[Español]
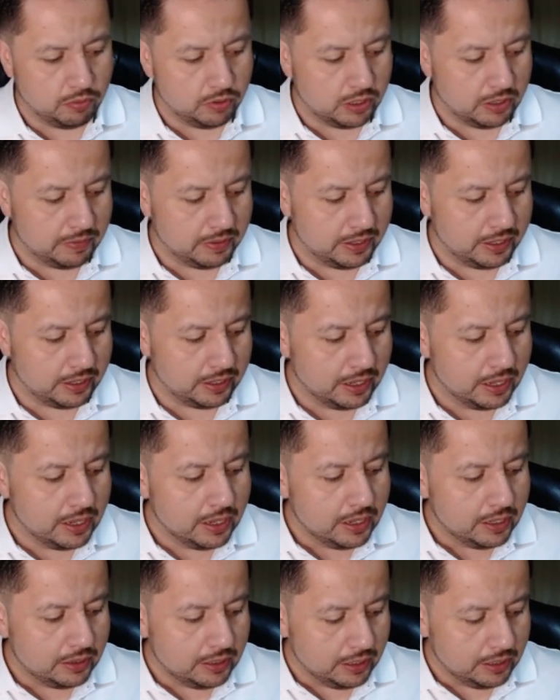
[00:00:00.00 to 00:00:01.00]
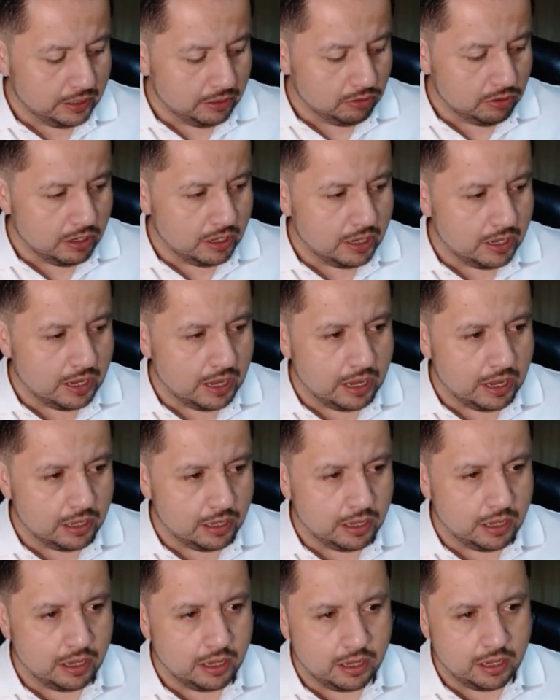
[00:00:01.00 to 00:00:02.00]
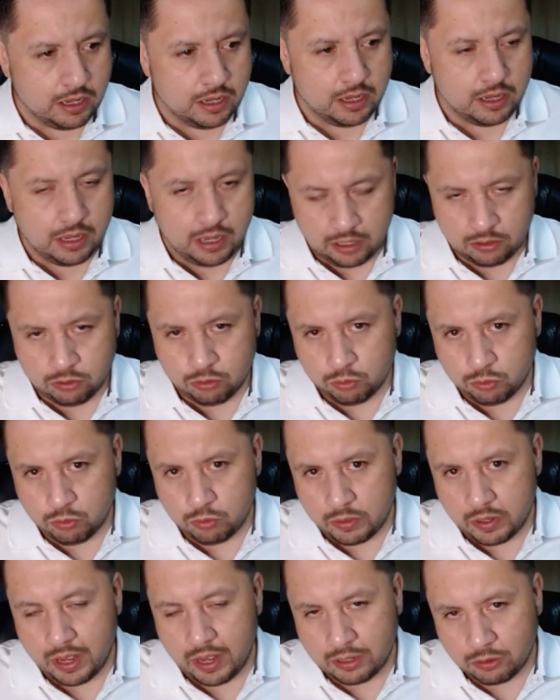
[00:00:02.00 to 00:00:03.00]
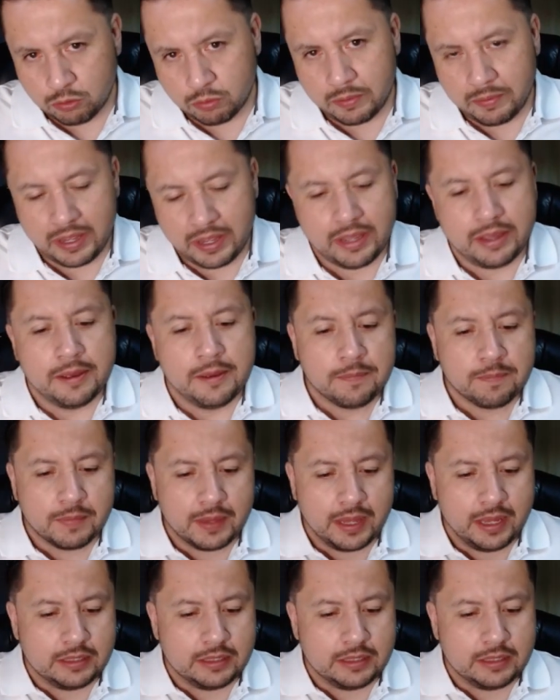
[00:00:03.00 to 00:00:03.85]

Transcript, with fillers: por haber tenido tu, a tu bebé,